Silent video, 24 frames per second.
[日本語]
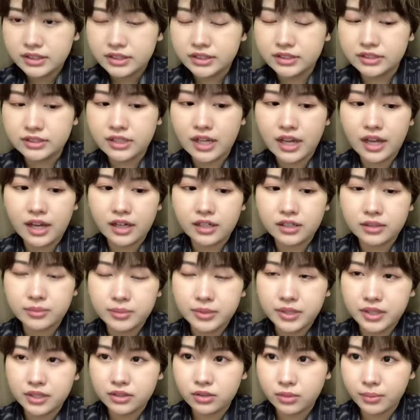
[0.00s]
失礼、あく
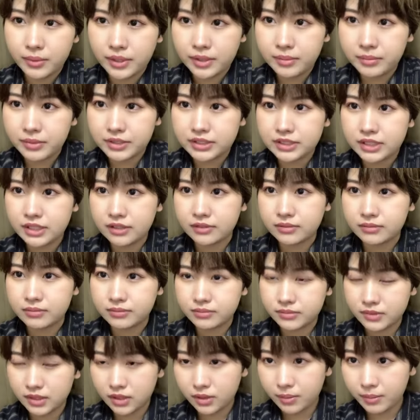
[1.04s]
びが止まりません。
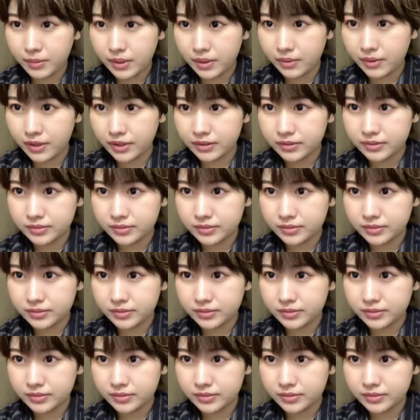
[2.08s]
こんばんは。